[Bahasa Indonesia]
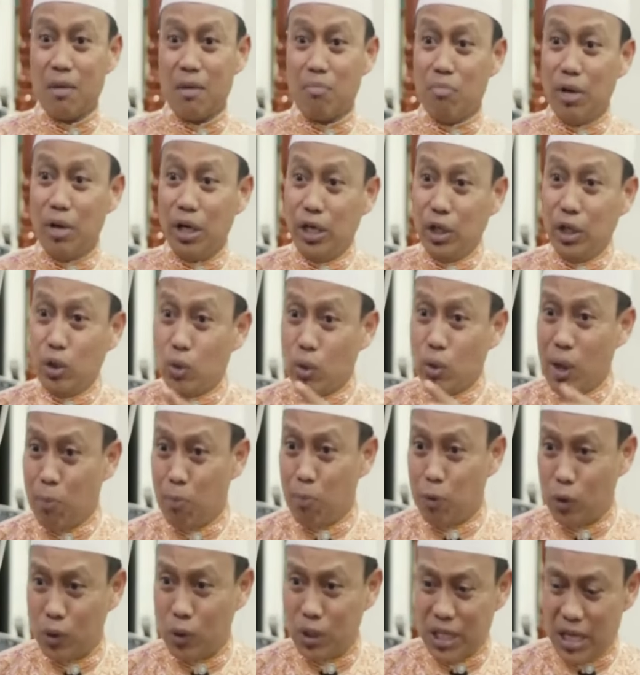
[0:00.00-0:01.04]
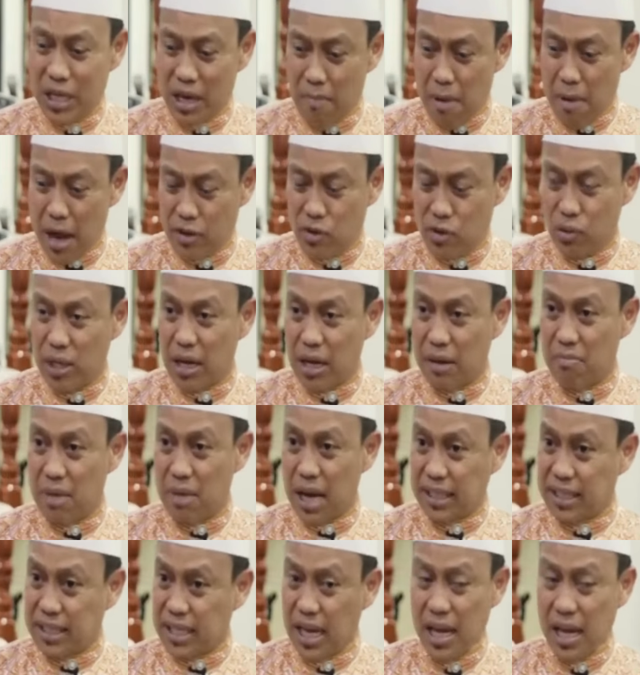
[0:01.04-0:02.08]
Begitulah fungsinya baju yang
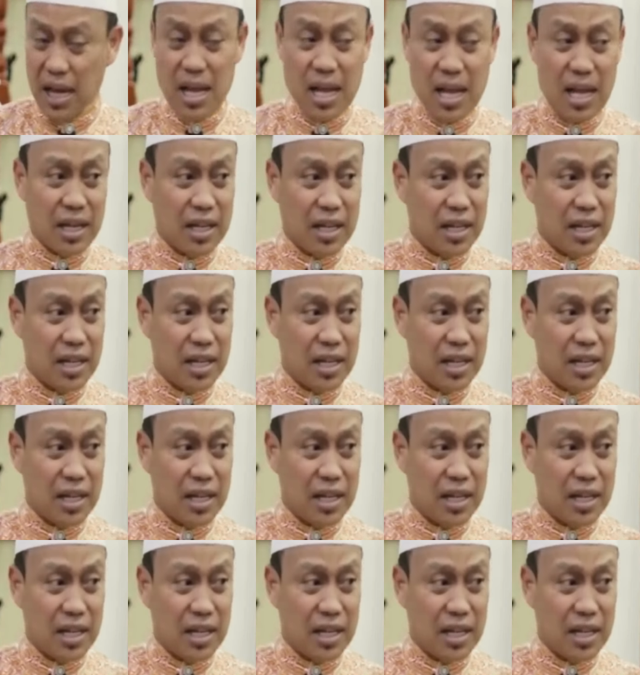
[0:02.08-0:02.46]
basah.